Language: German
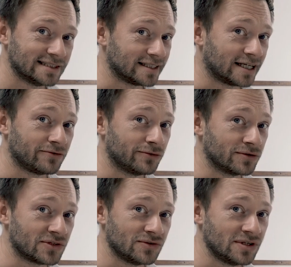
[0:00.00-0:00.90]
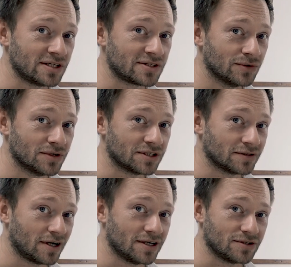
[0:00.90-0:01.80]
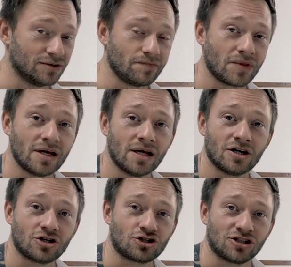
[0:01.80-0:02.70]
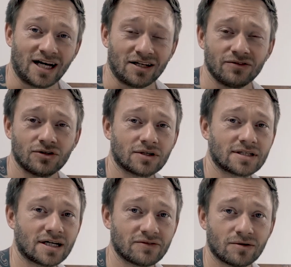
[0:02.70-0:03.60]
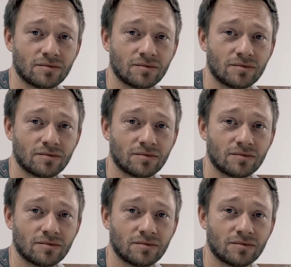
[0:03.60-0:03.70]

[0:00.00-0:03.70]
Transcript: das funktioniert so nicht. Also starten wir doch jetzt einfach